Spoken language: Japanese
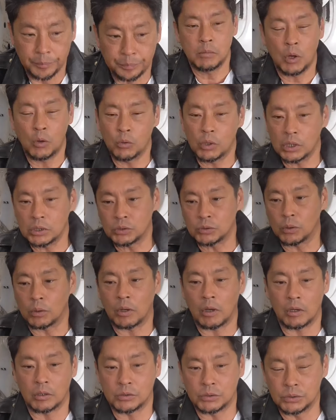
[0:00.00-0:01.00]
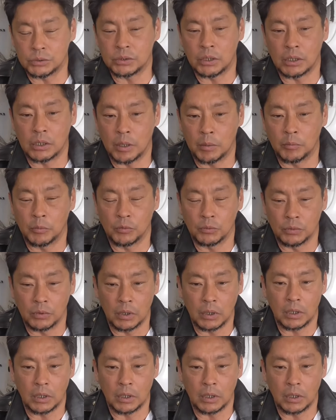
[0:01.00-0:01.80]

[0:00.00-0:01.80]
まあおやつとか食ってたもん